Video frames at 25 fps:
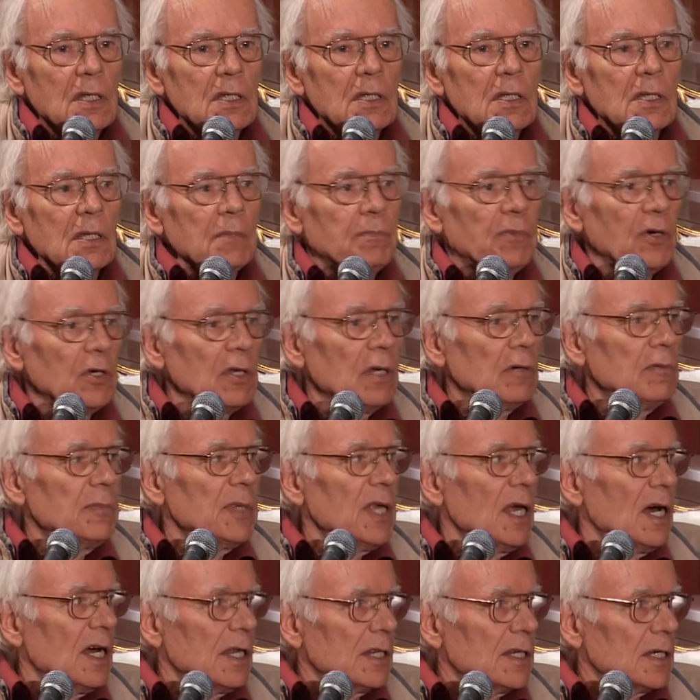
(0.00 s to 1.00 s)
I podał
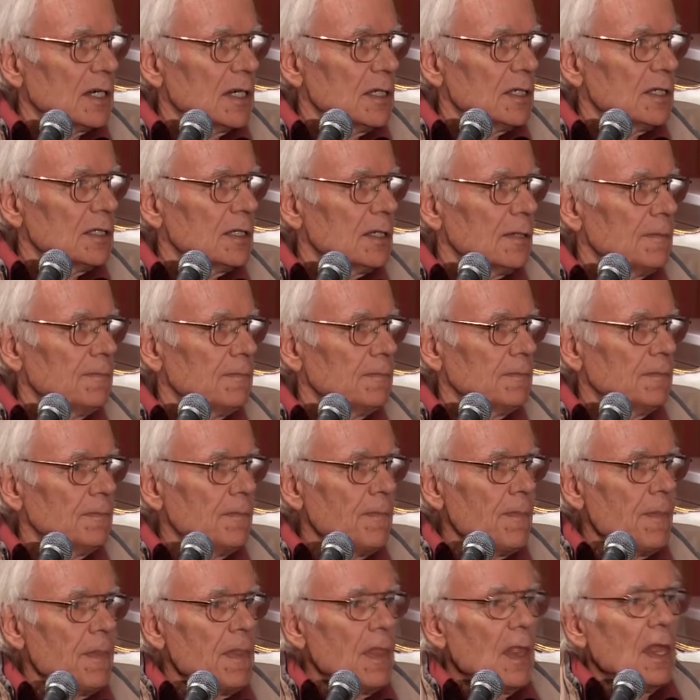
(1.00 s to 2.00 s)
mi adres.
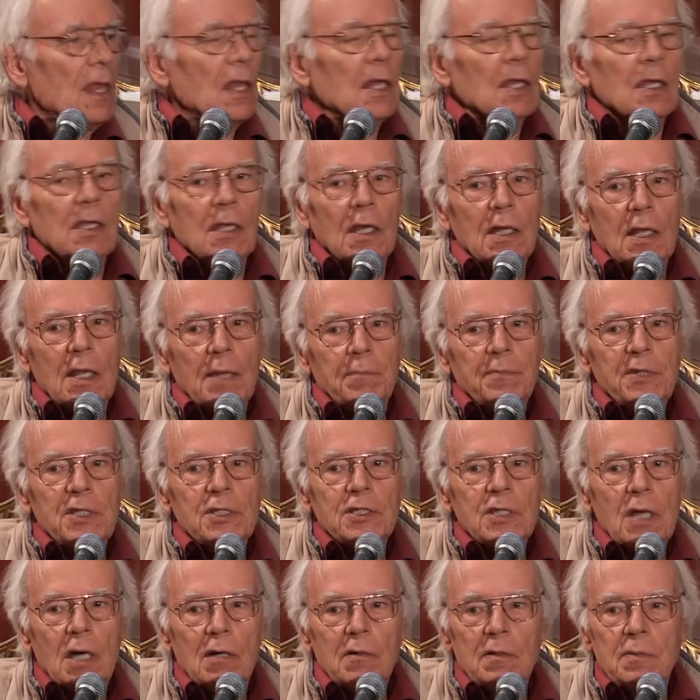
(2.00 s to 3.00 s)
Ja
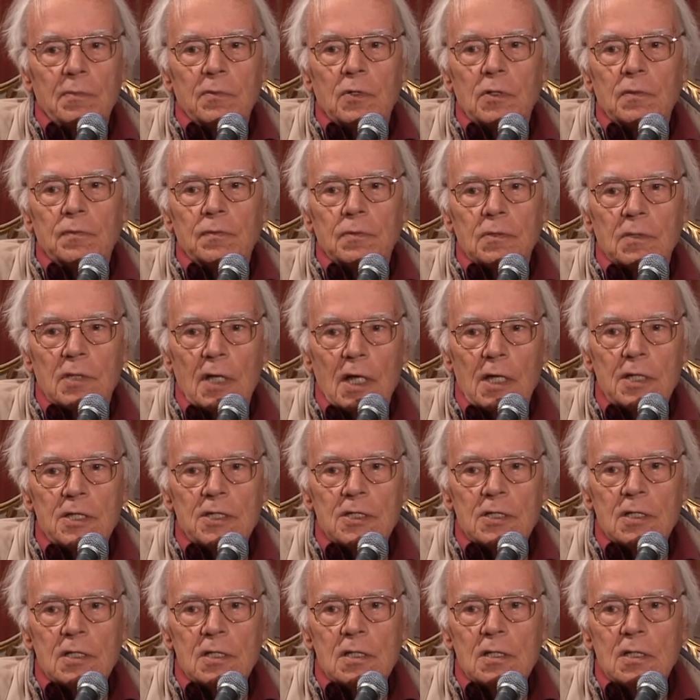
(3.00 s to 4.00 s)
napisałem do
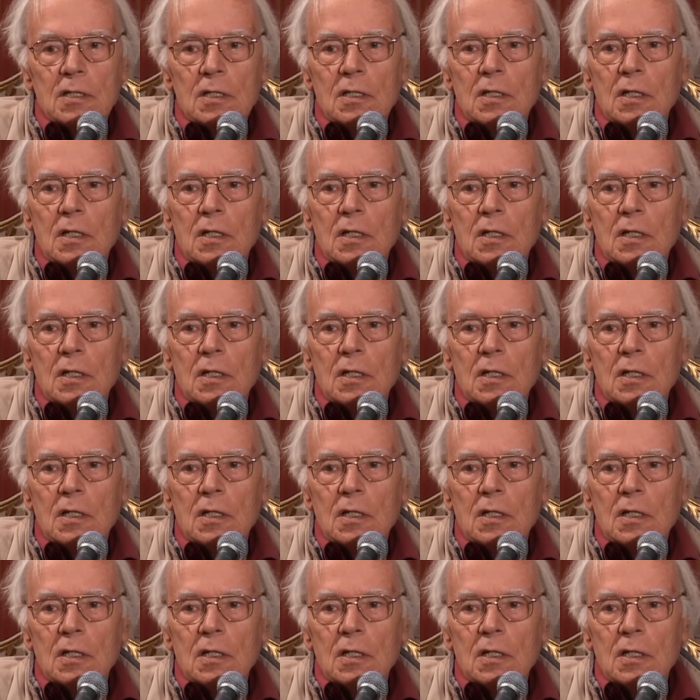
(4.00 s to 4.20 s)
fundacji,